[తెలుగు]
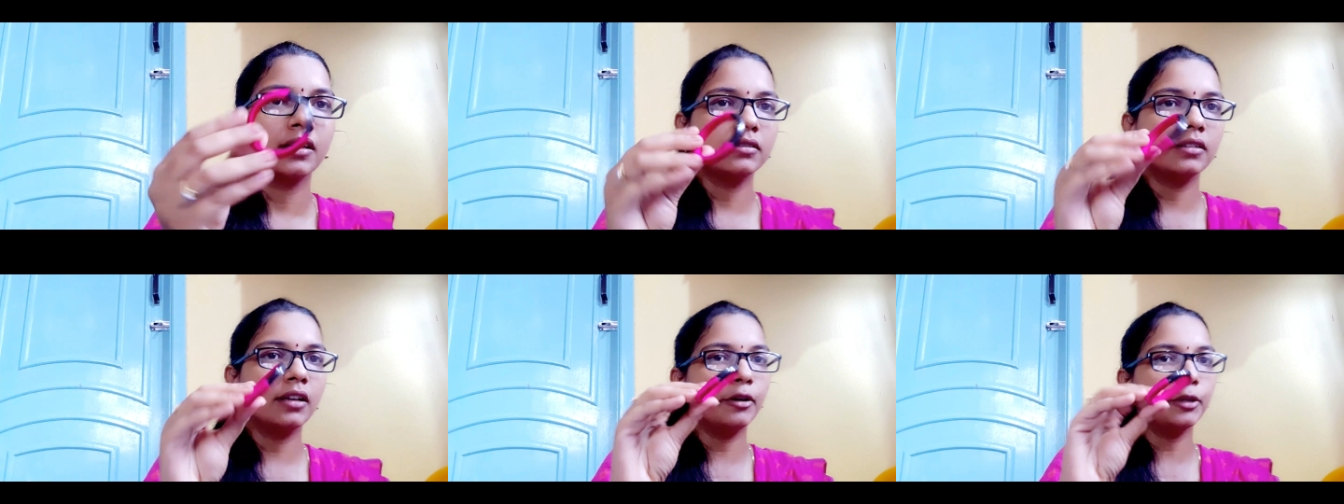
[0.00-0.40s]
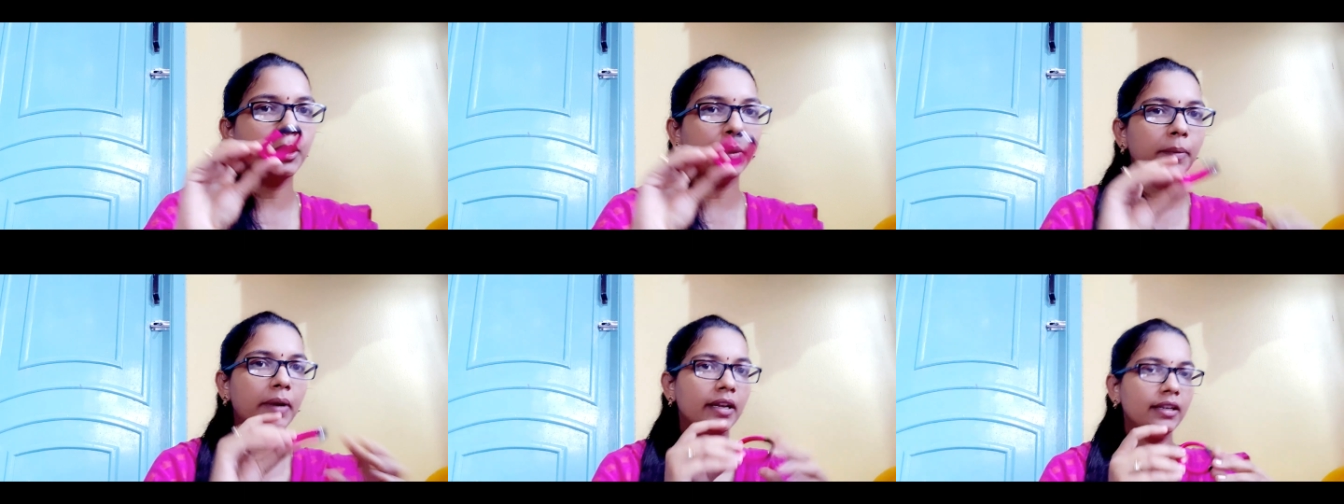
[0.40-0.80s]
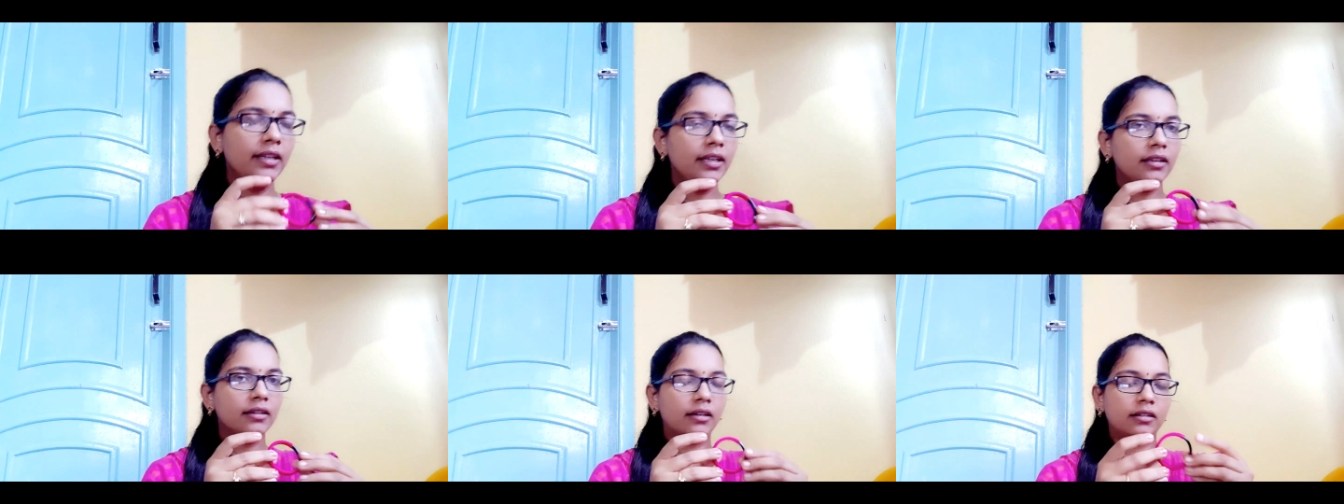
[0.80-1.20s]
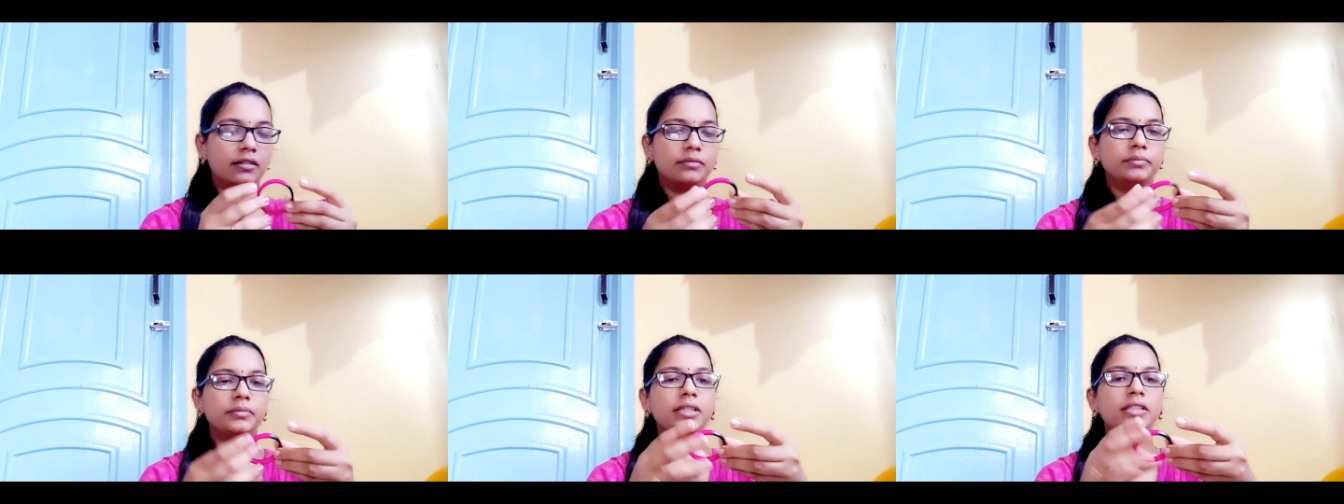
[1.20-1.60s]
తర్వాత మళ్ళీ
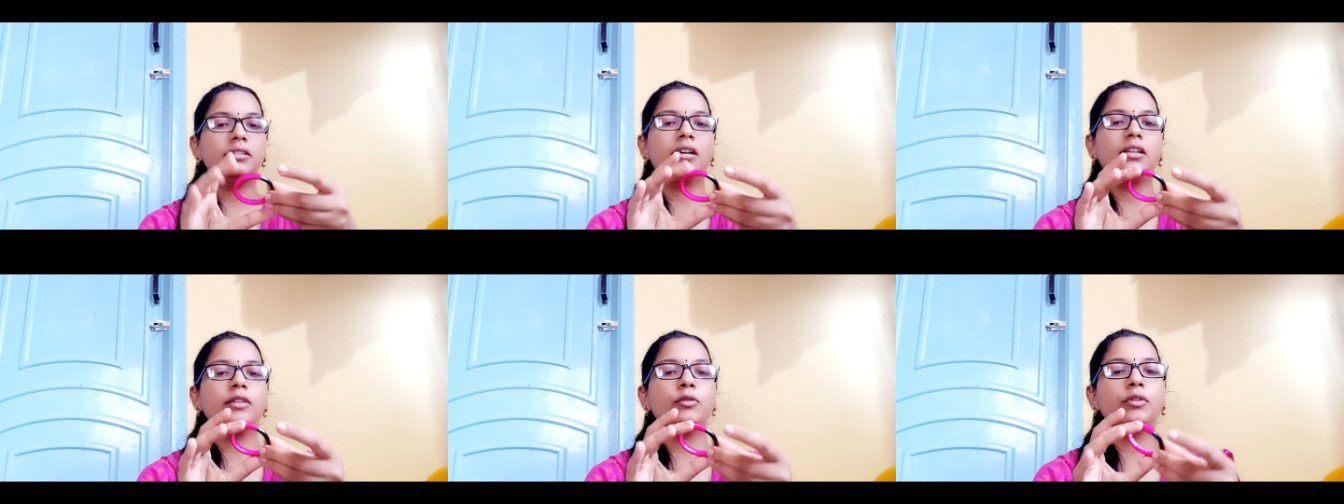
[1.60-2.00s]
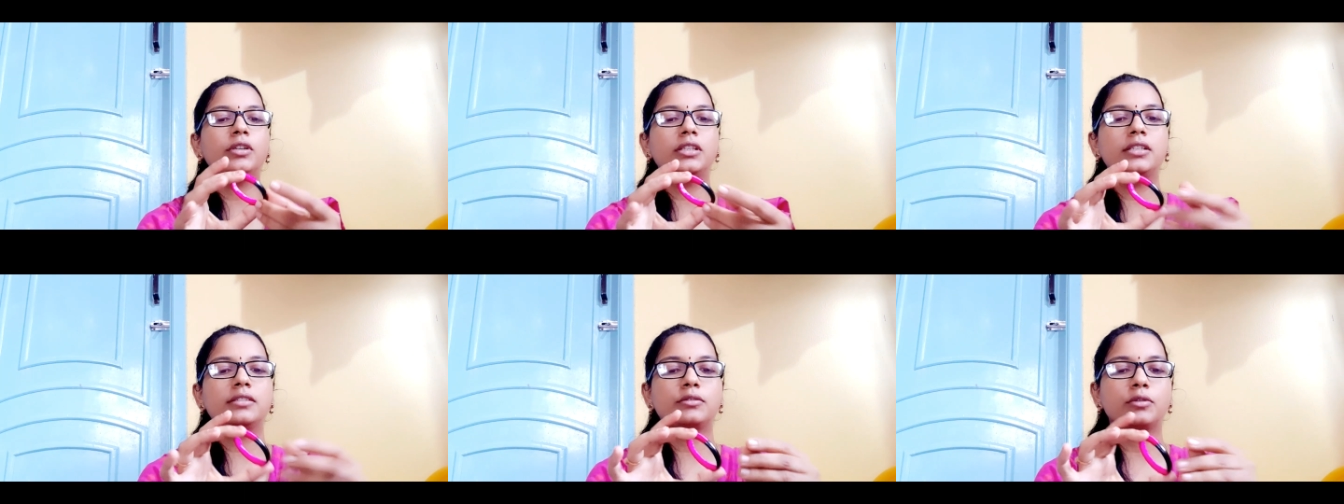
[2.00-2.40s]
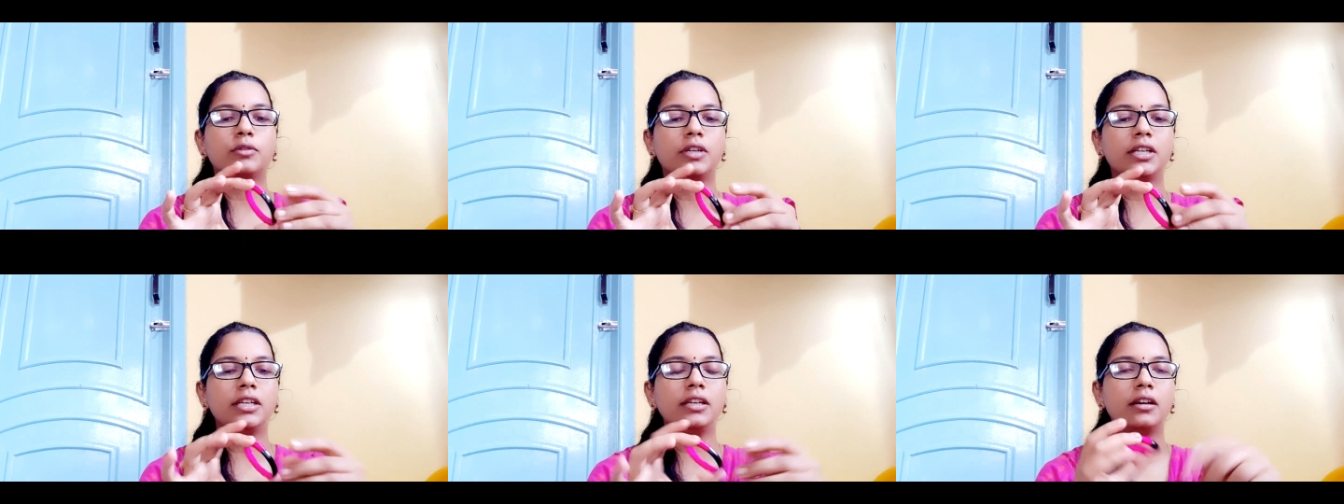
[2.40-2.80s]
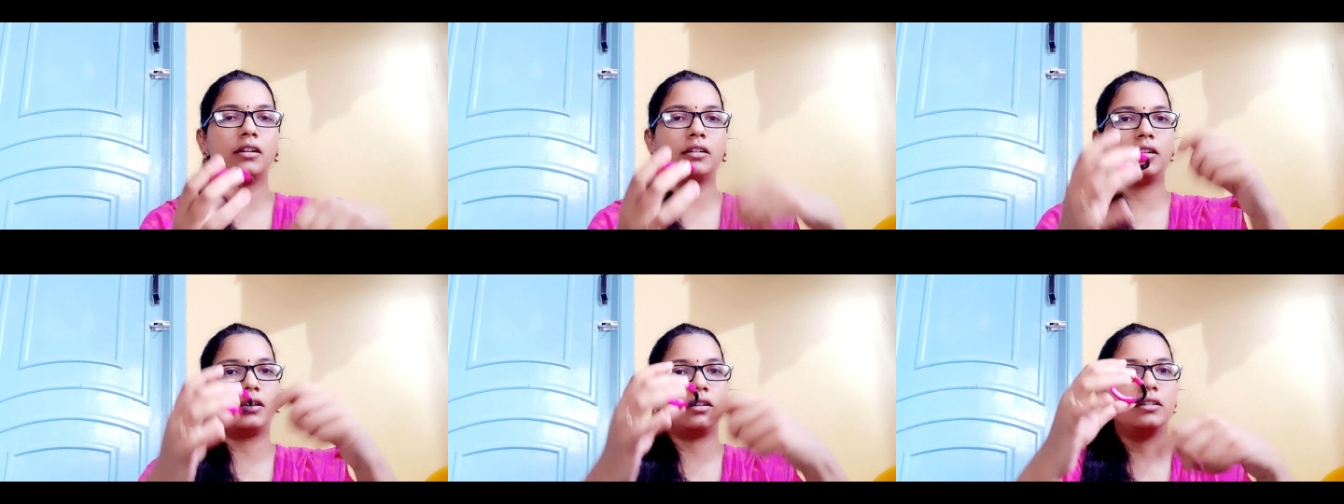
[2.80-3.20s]
మిగతాది కూడా తీసుకోండి
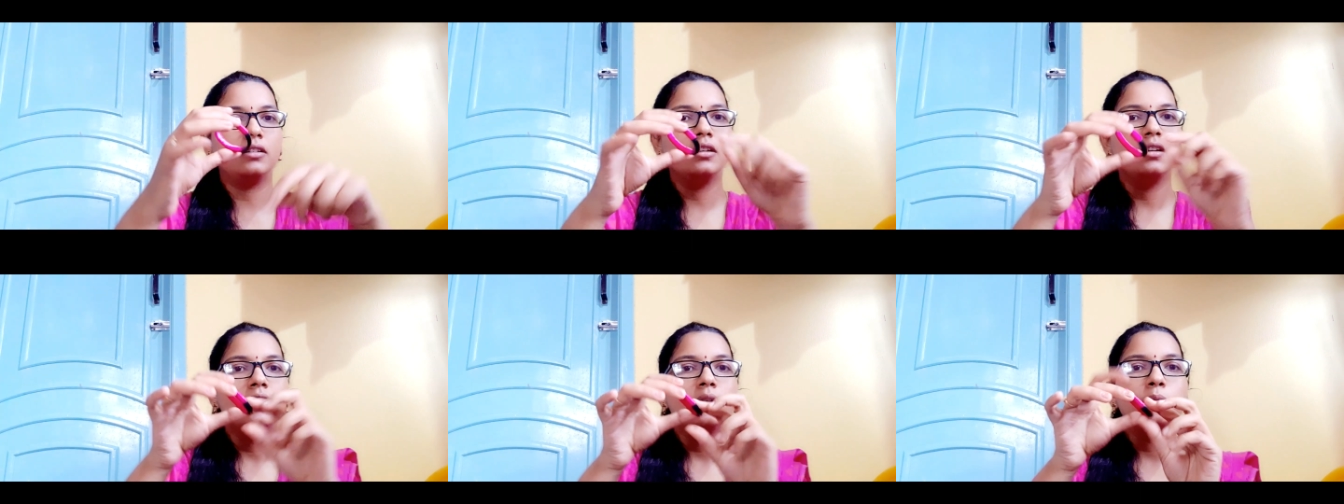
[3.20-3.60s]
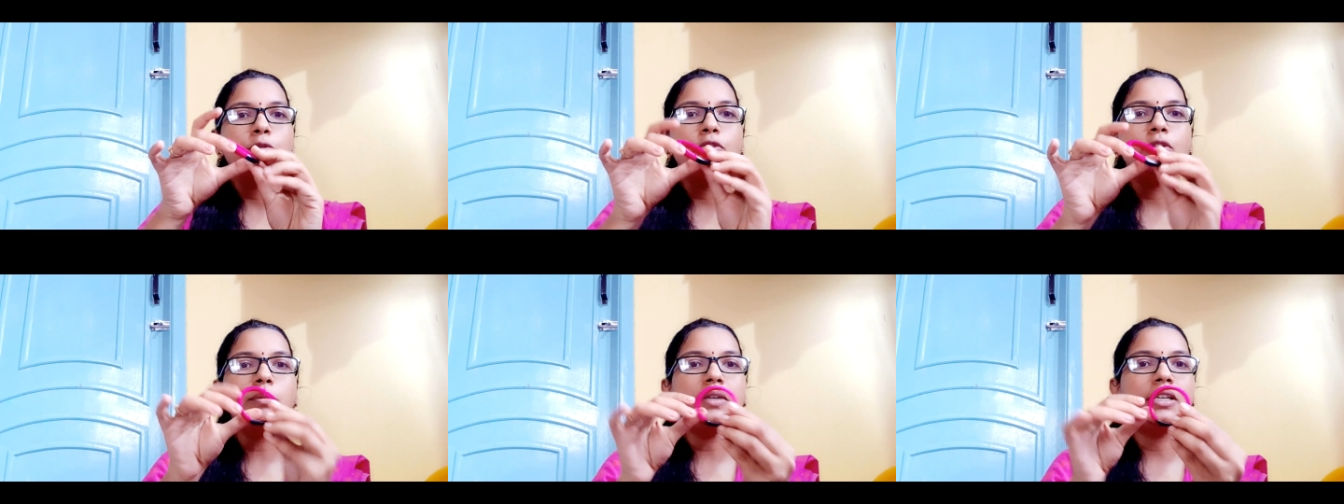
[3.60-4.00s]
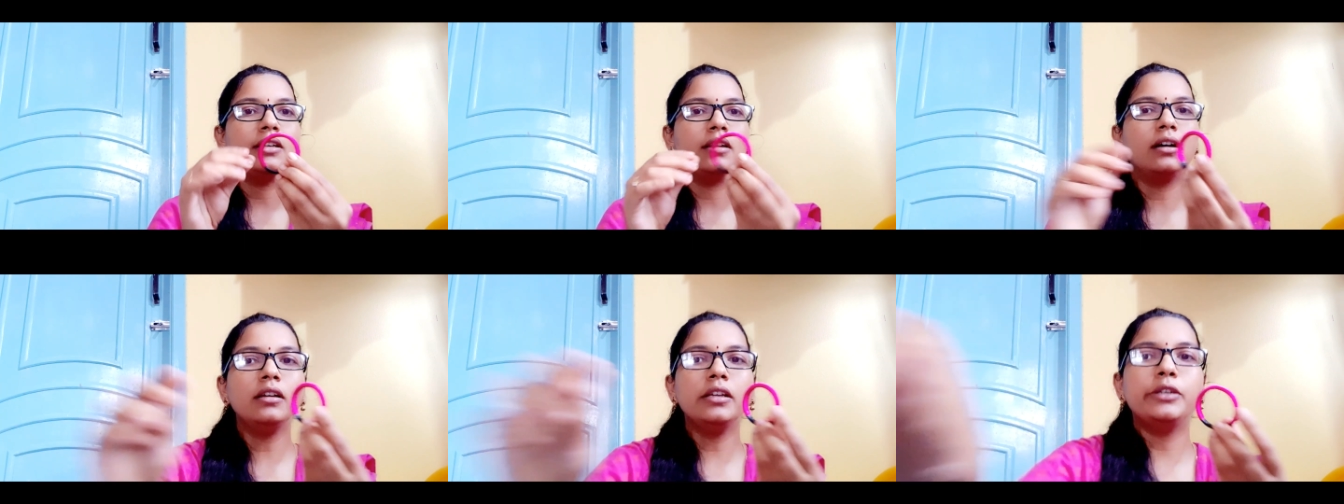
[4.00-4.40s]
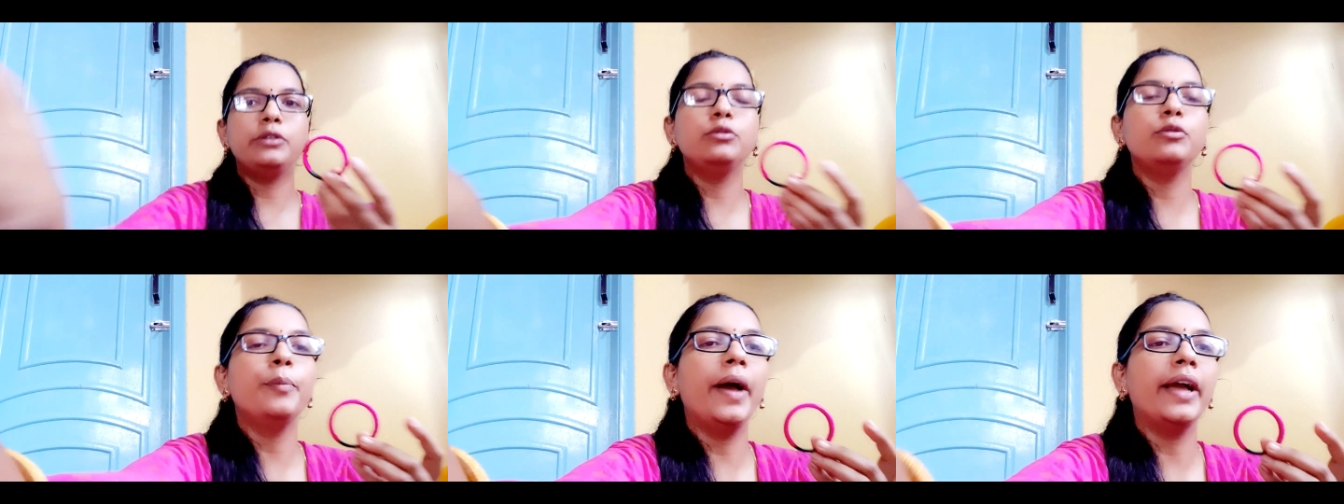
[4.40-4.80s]
అట్లా మొత్తం ఇట్లా ఈ
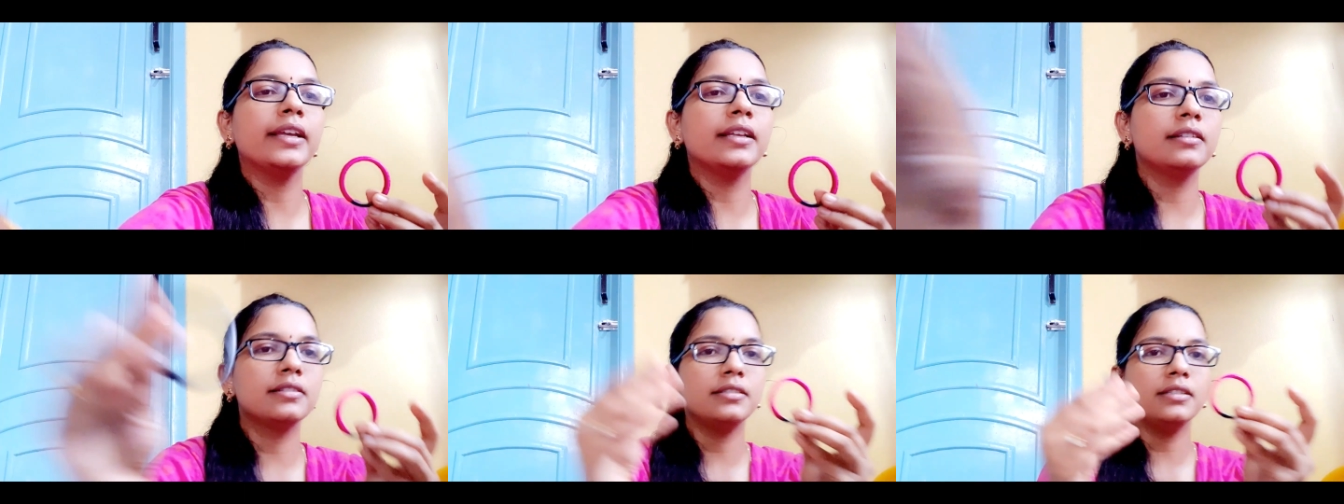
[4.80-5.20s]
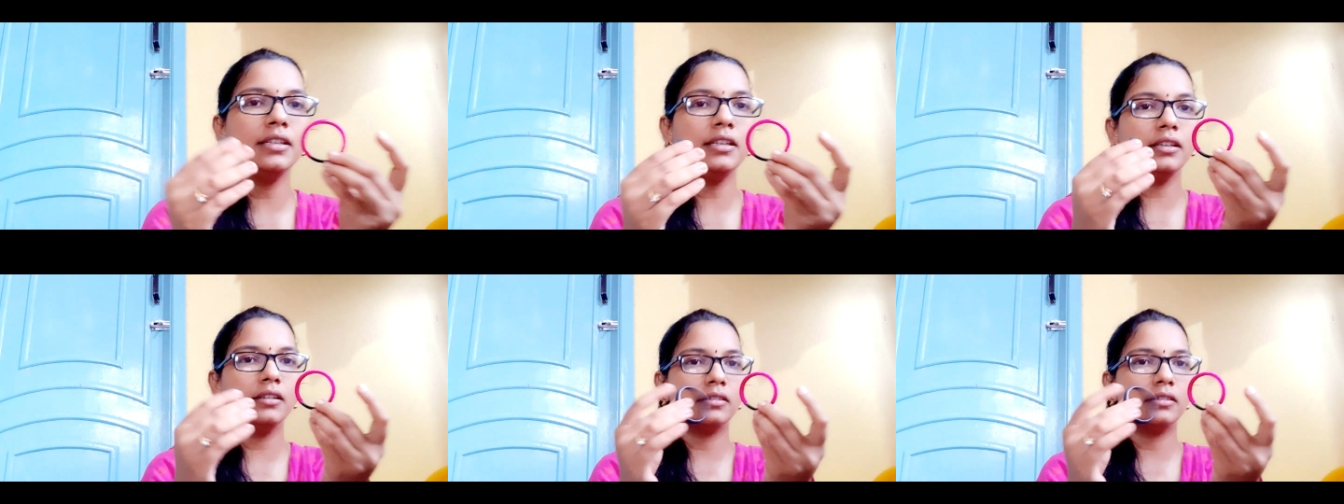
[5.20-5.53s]
టూ బ్యాంగిల్స్ని